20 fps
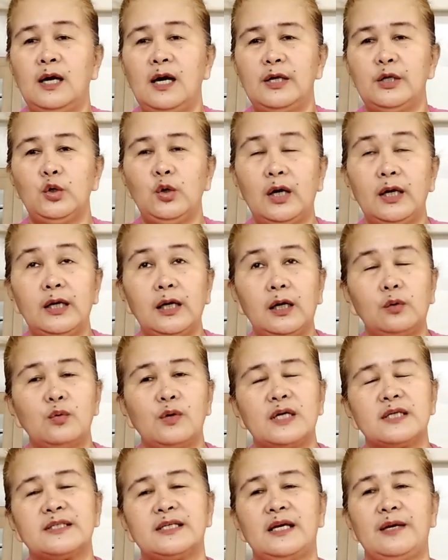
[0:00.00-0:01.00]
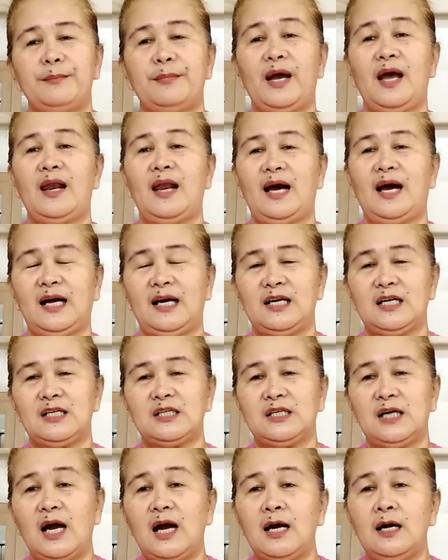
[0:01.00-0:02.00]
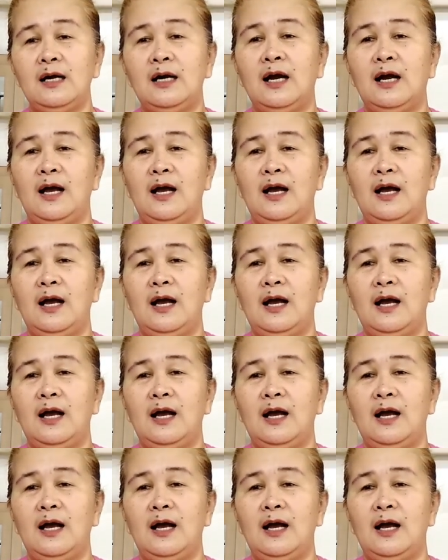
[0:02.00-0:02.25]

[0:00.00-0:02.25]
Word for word: Yung anak ko kasi may alaga na siyang